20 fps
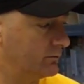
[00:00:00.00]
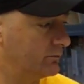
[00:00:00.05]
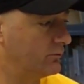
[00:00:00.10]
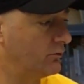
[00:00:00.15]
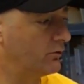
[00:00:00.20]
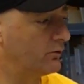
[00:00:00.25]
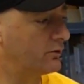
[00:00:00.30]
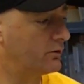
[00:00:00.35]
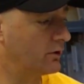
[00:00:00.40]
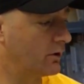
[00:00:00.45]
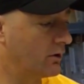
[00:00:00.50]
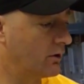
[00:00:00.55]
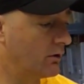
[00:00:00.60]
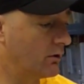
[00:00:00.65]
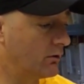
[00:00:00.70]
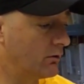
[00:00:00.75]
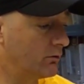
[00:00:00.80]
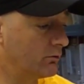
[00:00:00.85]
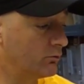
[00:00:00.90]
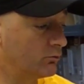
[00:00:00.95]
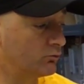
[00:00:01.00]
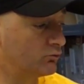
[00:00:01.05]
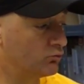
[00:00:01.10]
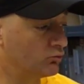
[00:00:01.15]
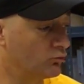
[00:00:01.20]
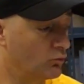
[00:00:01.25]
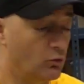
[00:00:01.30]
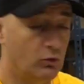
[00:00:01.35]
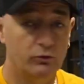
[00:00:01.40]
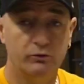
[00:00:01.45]
donc euh,
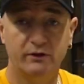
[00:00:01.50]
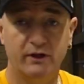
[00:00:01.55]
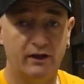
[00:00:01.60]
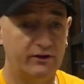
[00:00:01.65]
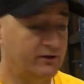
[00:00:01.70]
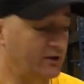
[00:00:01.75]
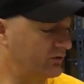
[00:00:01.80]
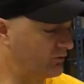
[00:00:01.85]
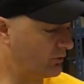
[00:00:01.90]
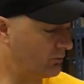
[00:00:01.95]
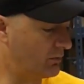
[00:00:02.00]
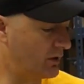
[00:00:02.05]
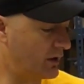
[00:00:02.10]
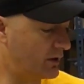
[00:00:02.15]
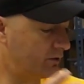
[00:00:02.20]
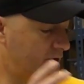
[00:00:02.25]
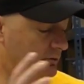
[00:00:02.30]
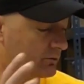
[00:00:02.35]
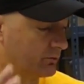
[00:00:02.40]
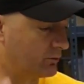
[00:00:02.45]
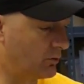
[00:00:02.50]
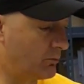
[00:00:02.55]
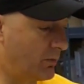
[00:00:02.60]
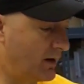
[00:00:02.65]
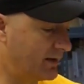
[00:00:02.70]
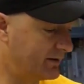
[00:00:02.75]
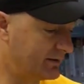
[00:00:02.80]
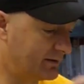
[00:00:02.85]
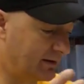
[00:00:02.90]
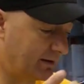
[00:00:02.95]
une graisse d'assemblage de
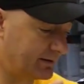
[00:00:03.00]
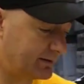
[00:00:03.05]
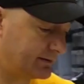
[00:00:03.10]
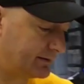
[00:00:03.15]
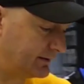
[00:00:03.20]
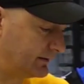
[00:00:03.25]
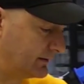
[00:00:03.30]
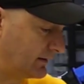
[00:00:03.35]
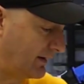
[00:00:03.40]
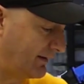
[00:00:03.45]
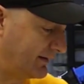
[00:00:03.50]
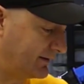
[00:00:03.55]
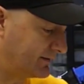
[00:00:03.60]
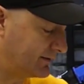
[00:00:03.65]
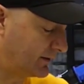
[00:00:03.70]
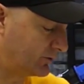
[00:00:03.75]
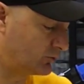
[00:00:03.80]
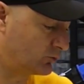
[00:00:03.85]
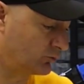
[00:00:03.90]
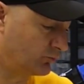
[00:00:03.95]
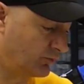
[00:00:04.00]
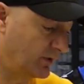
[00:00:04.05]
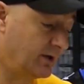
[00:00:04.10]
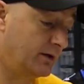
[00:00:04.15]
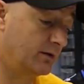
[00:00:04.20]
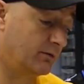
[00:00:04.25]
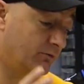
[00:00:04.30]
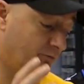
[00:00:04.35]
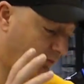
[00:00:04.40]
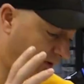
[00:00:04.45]
base classique, avec ça tu
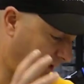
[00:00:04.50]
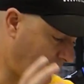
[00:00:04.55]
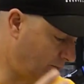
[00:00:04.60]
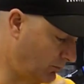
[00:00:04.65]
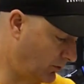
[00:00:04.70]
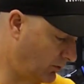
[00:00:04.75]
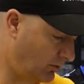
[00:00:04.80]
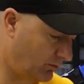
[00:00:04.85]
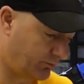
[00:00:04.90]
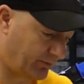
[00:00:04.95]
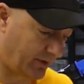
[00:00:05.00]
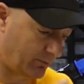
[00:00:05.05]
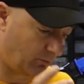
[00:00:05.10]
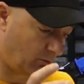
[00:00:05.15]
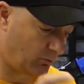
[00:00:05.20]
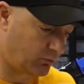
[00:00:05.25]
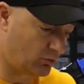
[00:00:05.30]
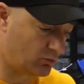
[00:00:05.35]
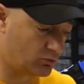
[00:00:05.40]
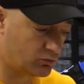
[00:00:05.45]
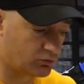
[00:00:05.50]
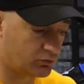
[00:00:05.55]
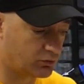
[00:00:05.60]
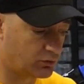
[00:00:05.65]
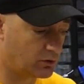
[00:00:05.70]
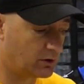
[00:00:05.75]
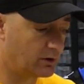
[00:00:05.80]
fais vraiment vraiment beaucoup.